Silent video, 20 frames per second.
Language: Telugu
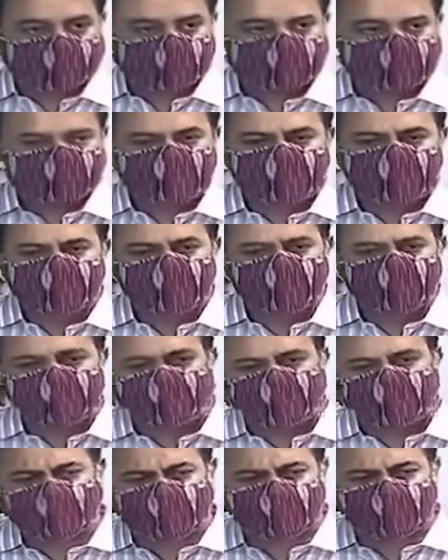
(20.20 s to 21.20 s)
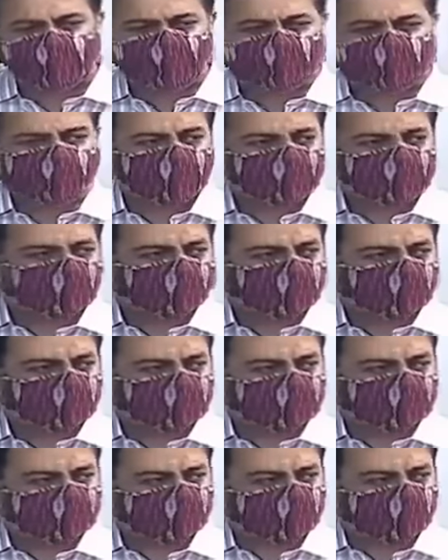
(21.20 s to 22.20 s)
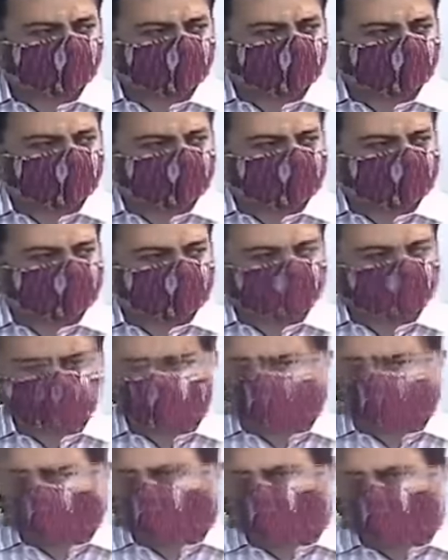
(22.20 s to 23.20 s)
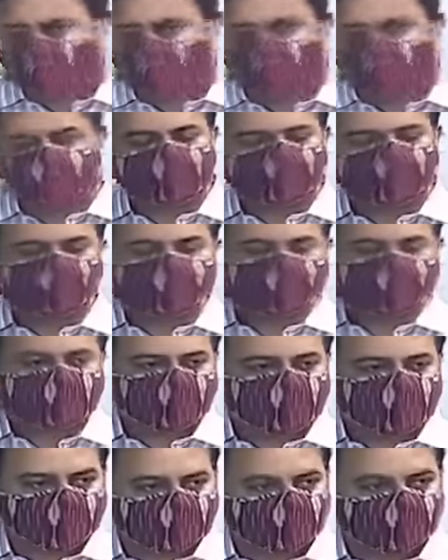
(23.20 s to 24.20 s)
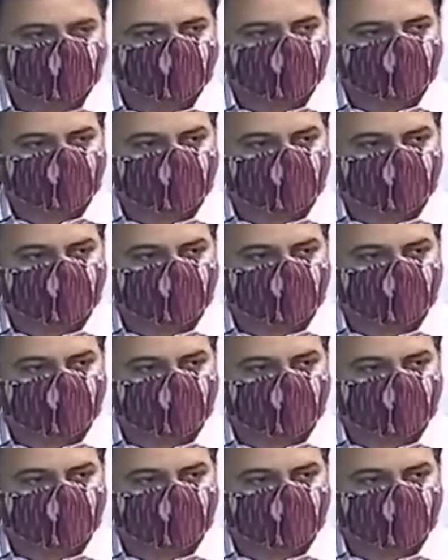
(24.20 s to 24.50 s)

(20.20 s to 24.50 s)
నాకు తెలిసి మీరు ఏ పదవిలో ఉన్నా సమాజంలో ఎంత ఉన్నత స్థాయిలో ఉన్నా